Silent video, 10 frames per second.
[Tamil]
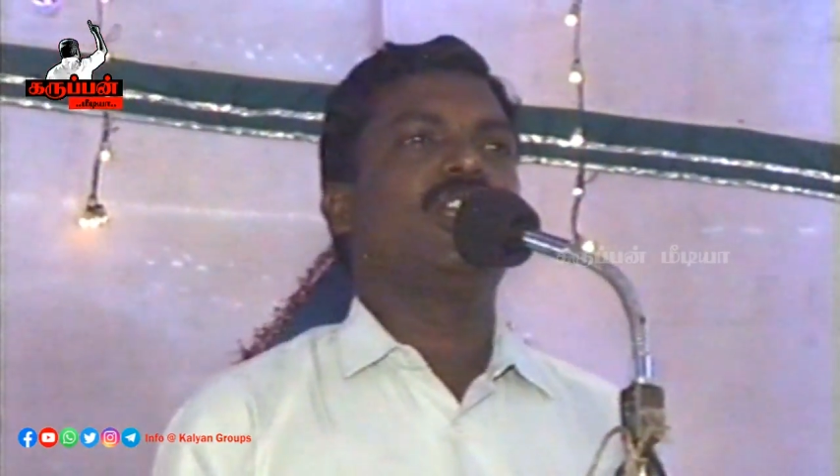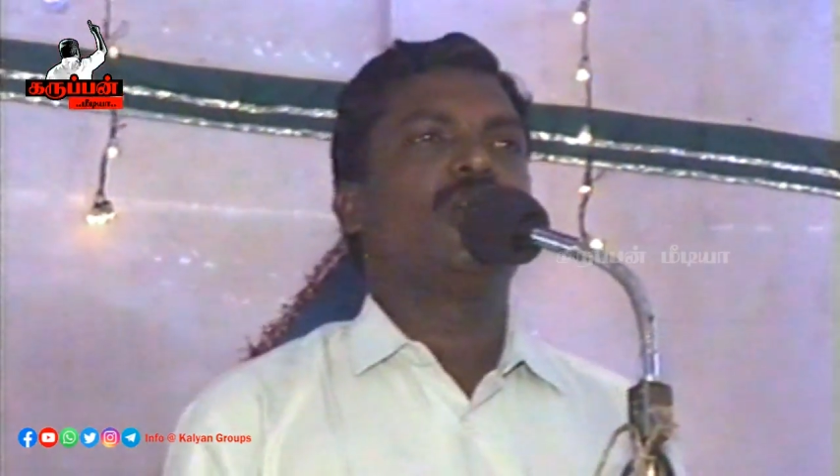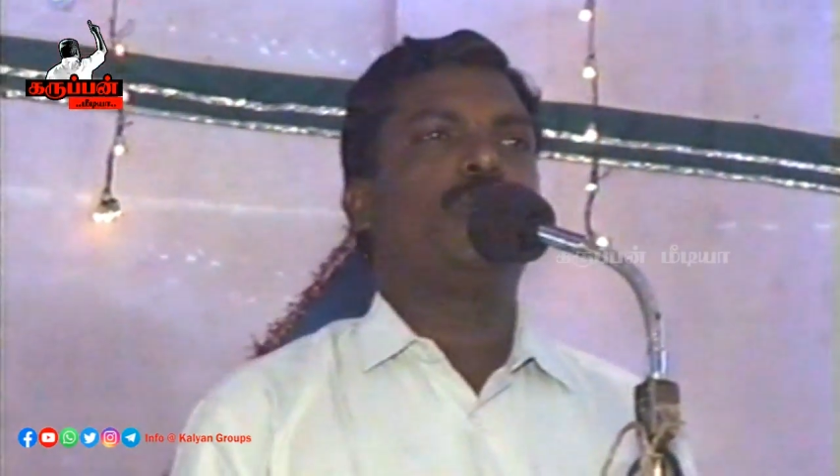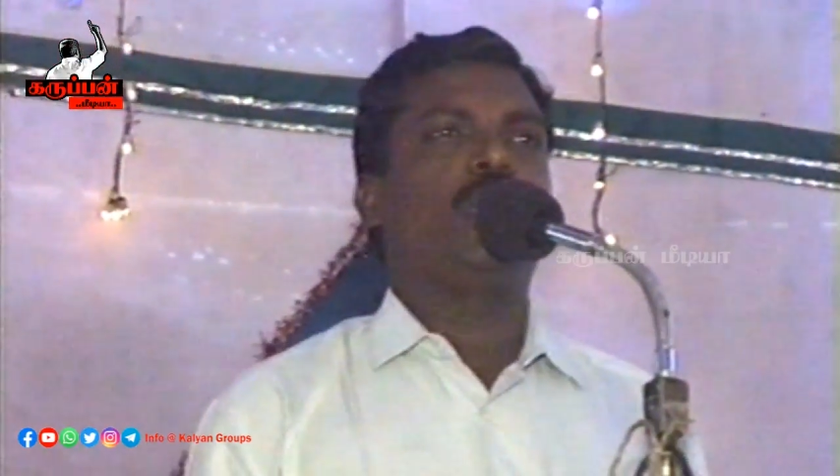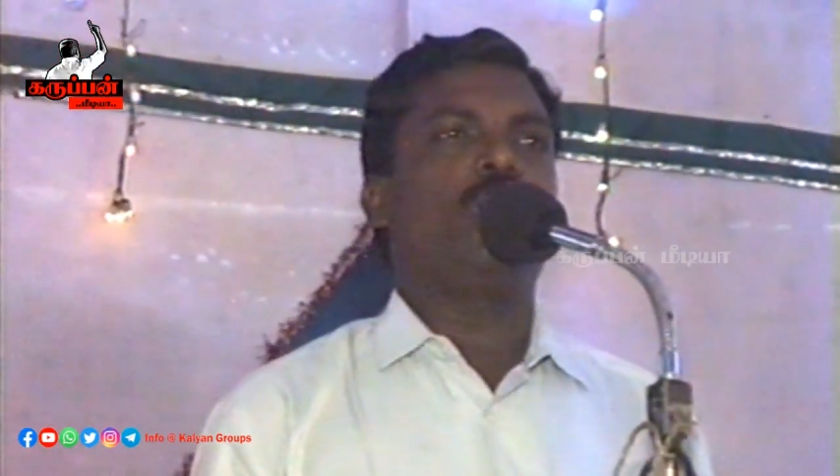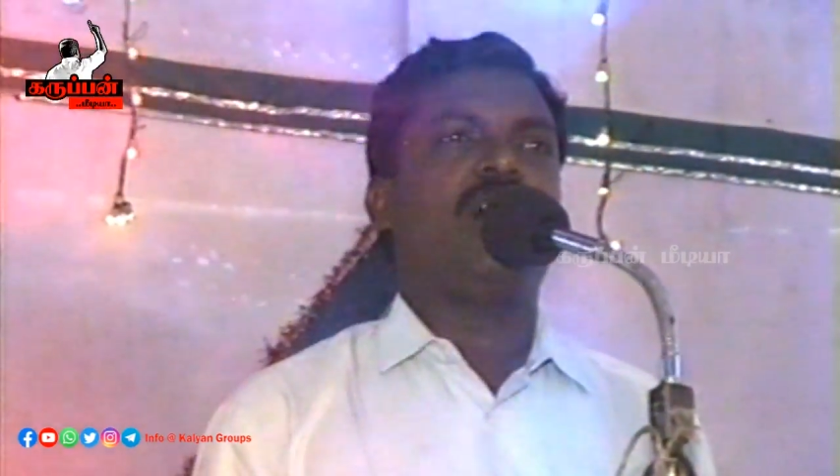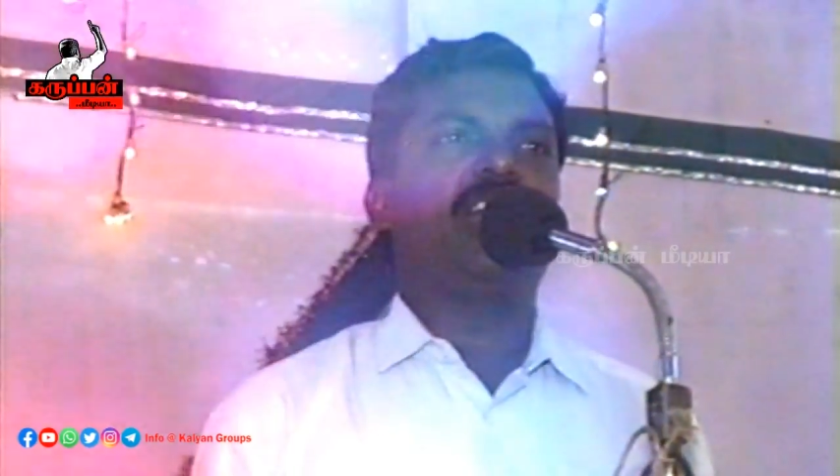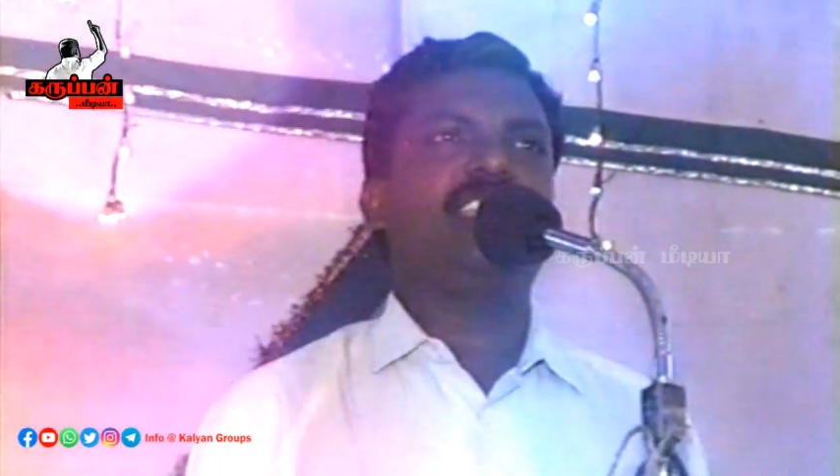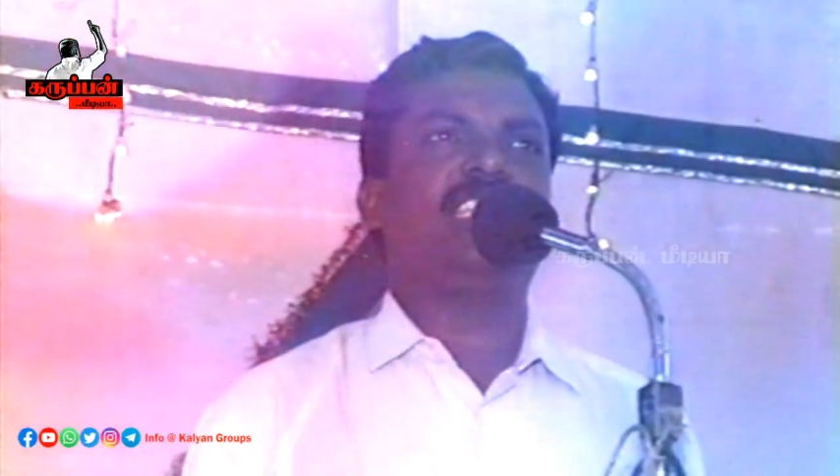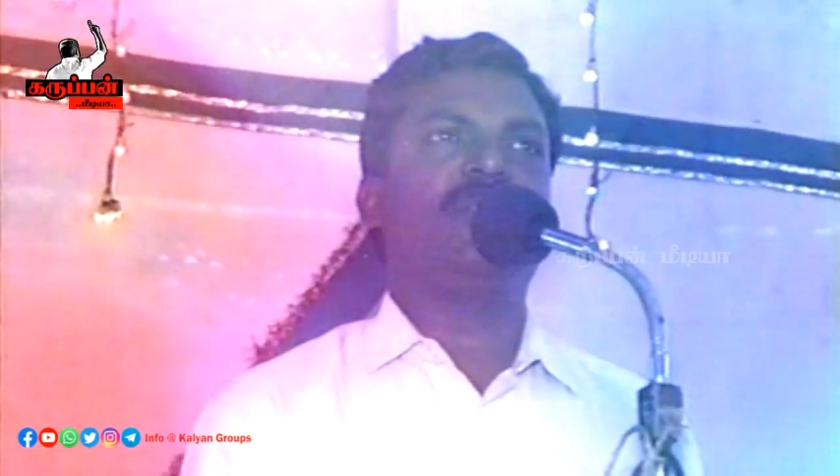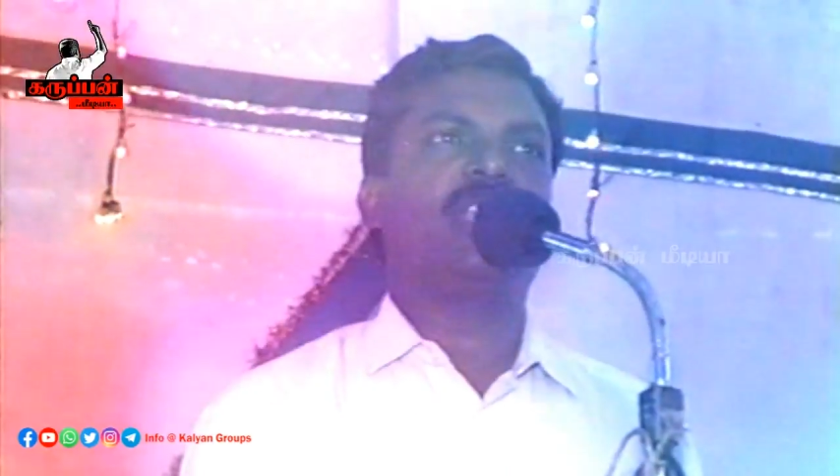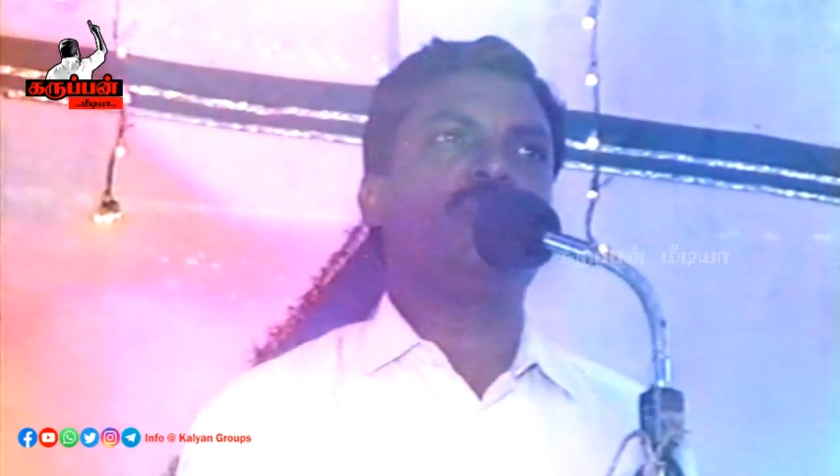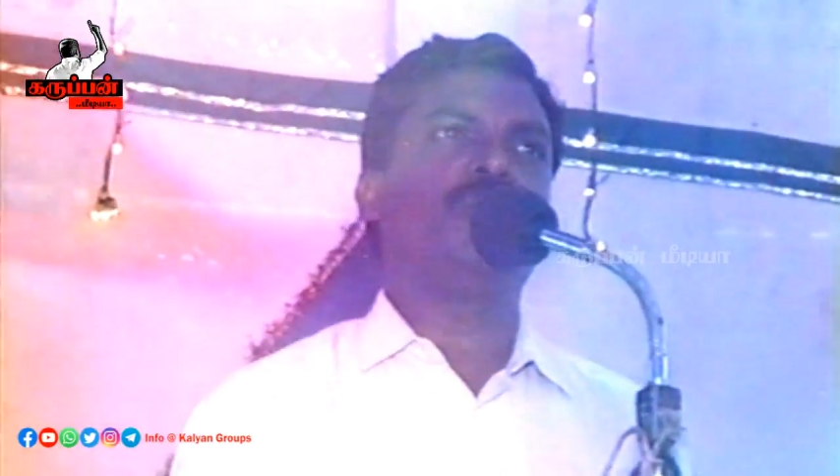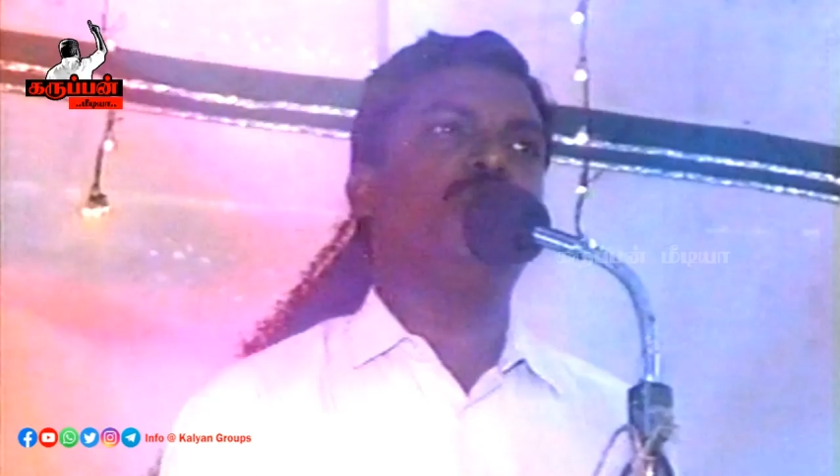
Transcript: பொதுவாக இதைவிடவும்